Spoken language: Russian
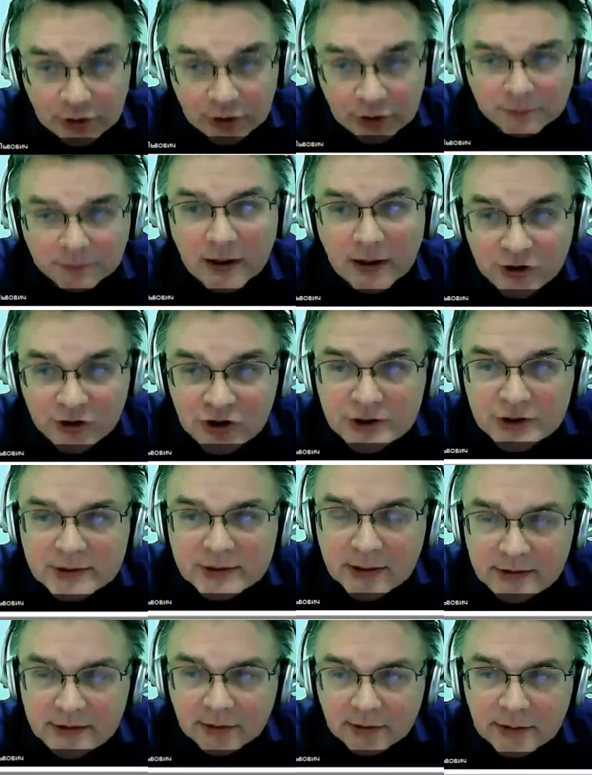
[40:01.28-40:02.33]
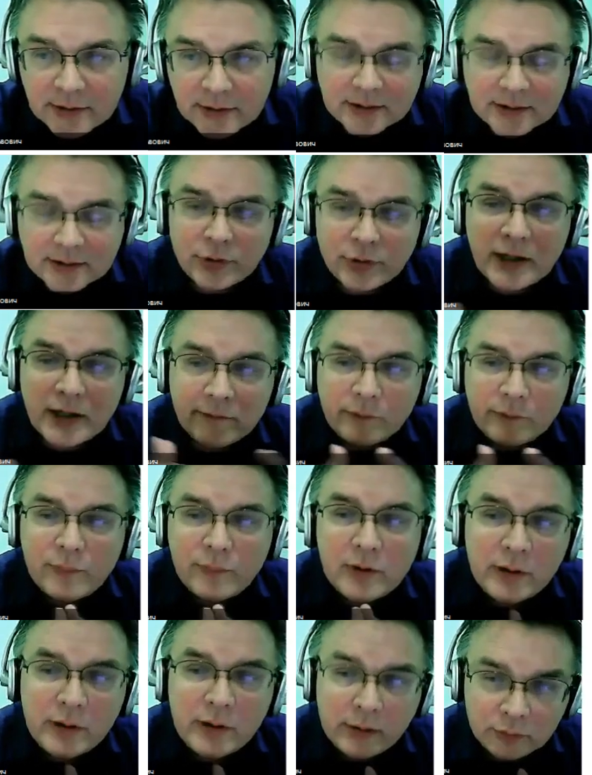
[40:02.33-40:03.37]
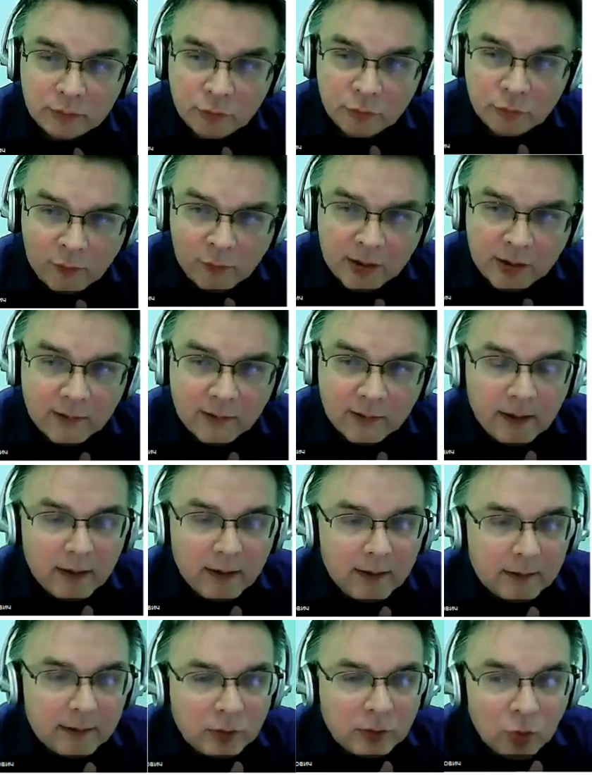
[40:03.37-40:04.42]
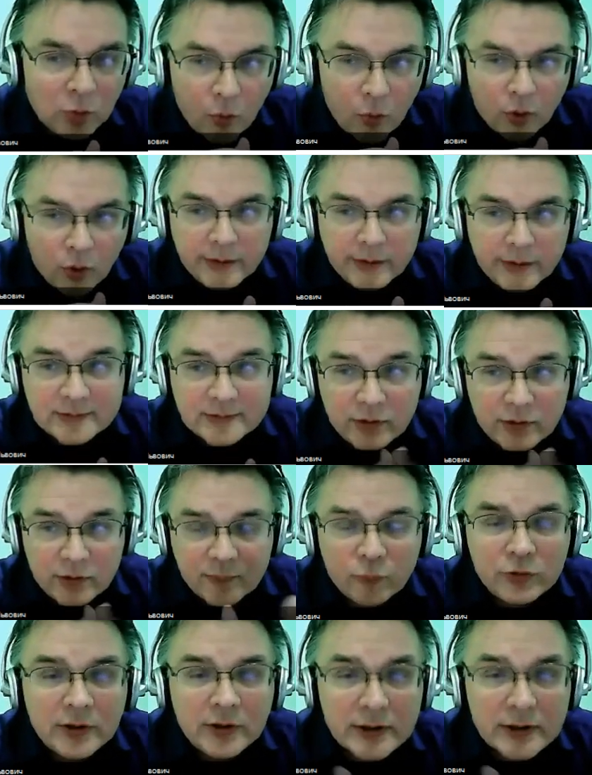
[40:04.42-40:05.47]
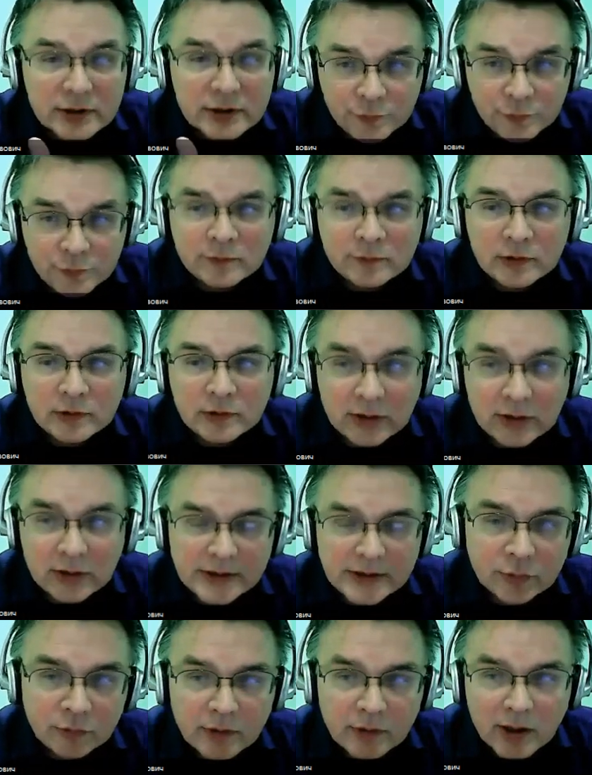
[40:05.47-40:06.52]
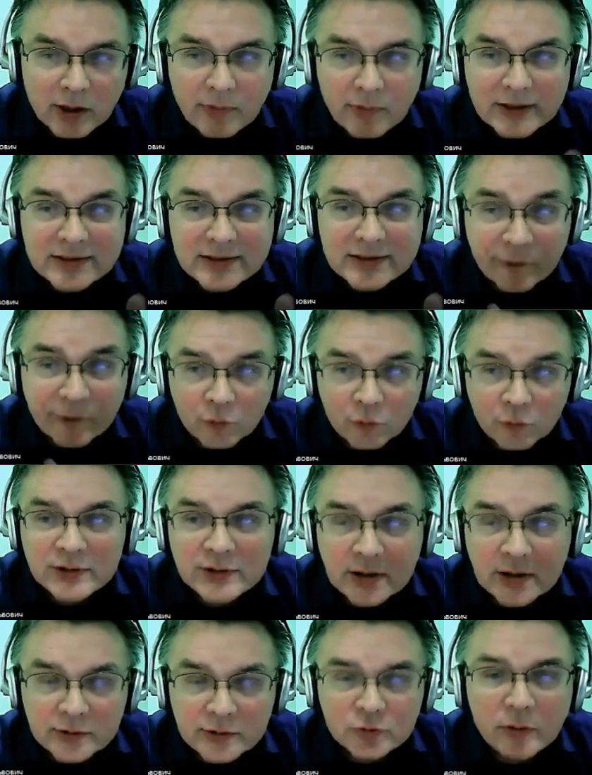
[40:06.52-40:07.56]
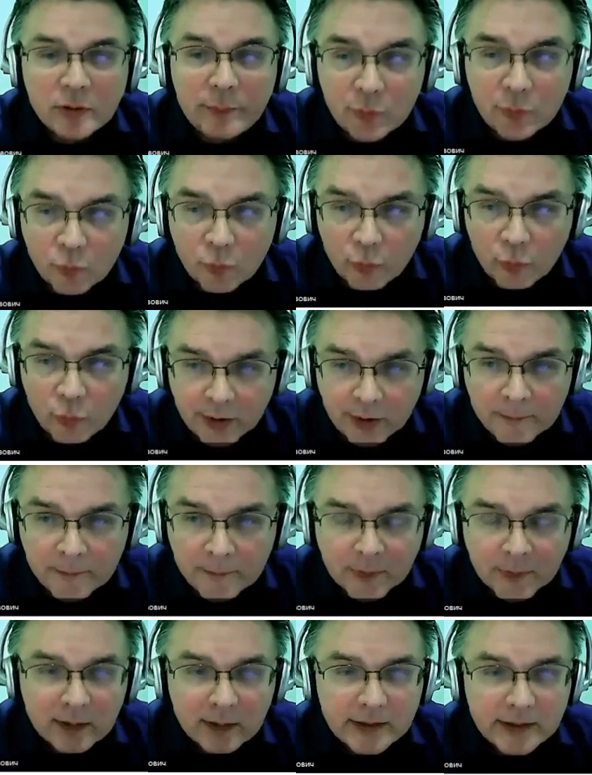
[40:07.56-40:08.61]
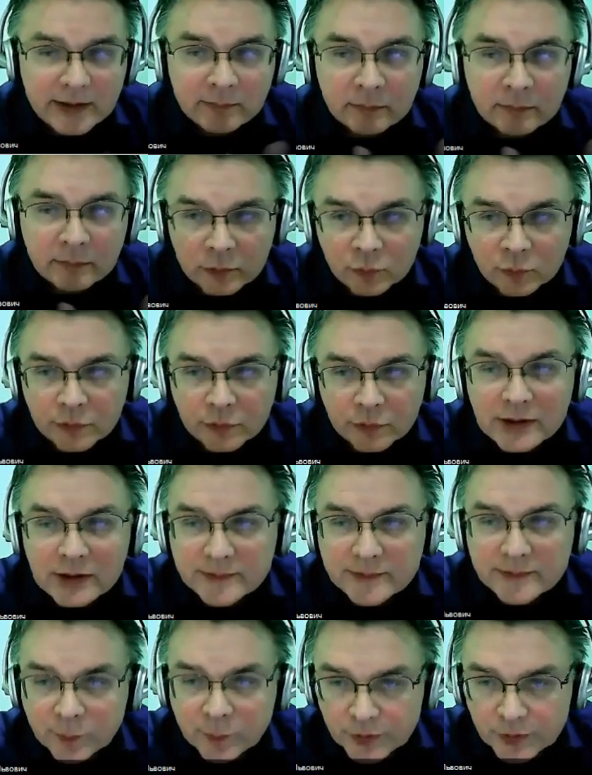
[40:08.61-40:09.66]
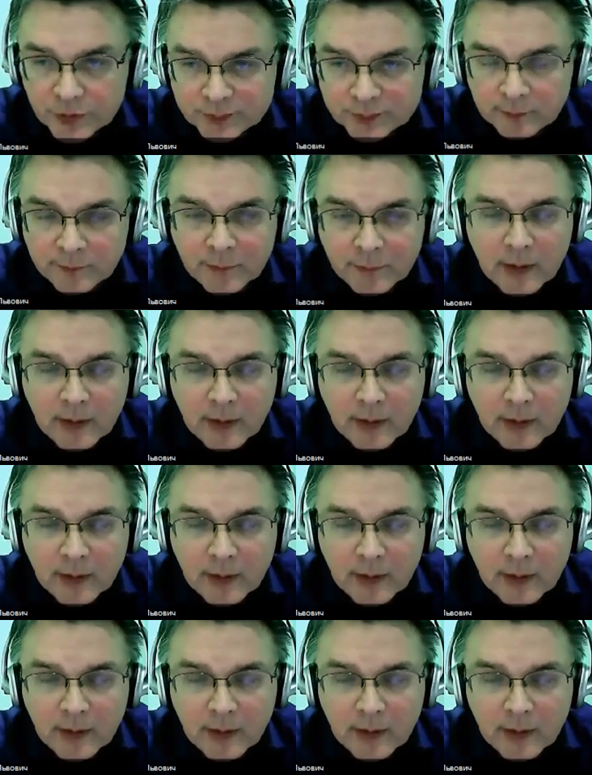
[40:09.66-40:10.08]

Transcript: это практическая деятельность, которую я выполняю дома, но результат мой доступен в интернете, он как бы оцифрован сразу априори таким, ну, native способом.